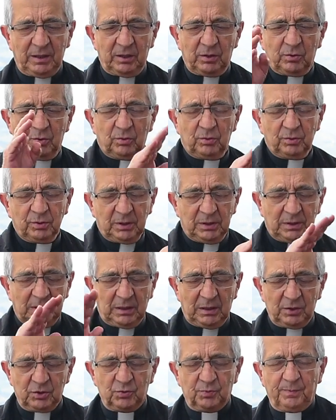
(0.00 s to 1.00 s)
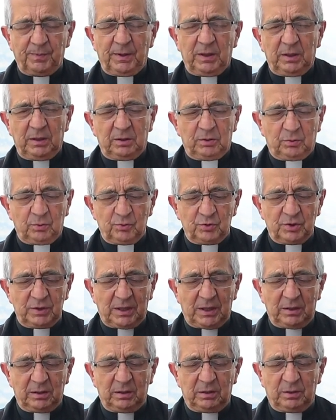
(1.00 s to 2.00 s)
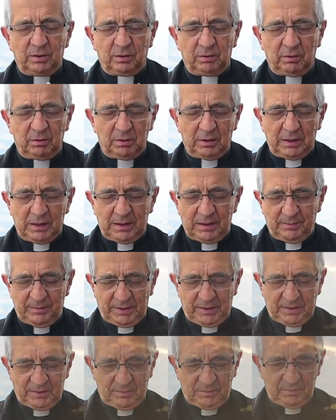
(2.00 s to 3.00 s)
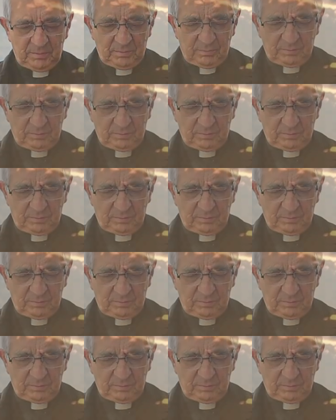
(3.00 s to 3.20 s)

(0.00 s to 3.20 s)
Hijo y del Espíritu Santo. Amén.